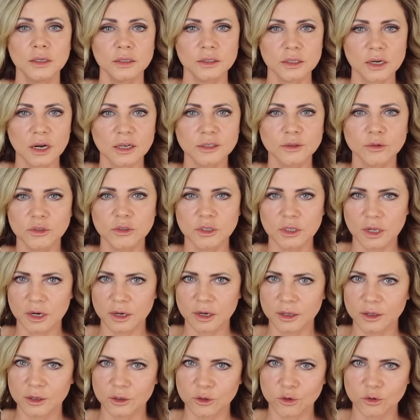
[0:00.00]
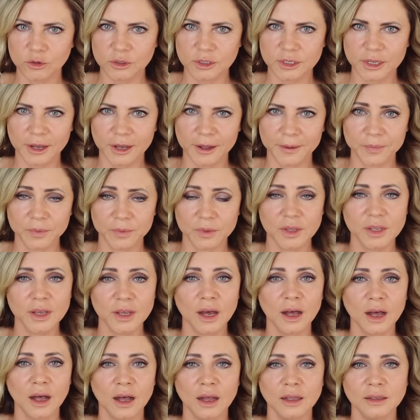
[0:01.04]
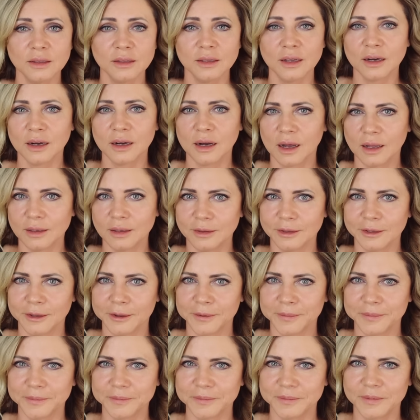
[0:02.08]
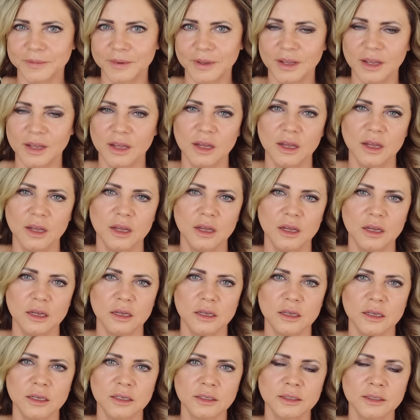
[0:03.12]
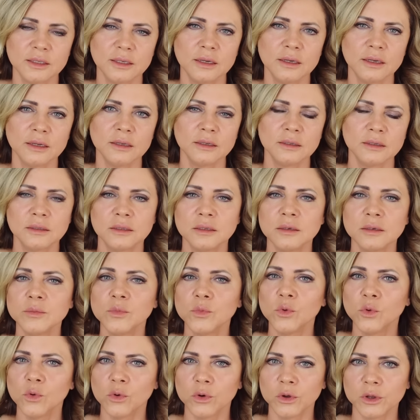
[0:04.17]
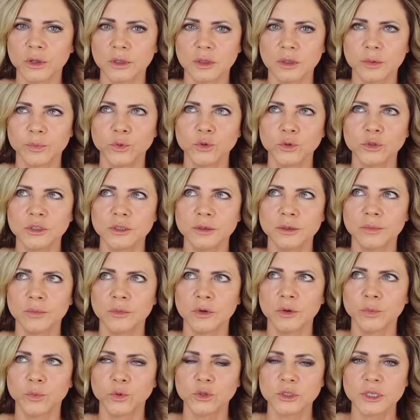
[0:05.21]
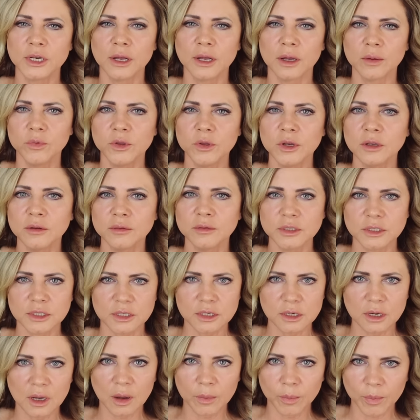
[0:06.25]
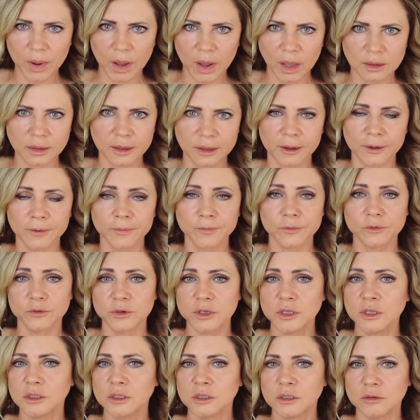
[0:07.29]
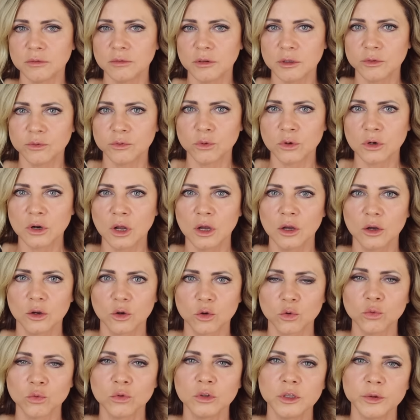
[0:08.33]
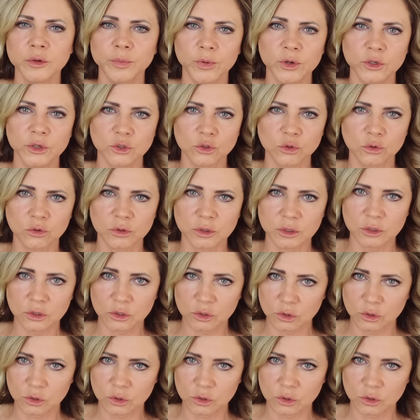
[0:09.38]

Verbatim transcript: Здравствуйте, дорогие друзья! Я Анна Ханна. Если зимой, допустим, после обильного снегопада вынести во двор круглый плетеный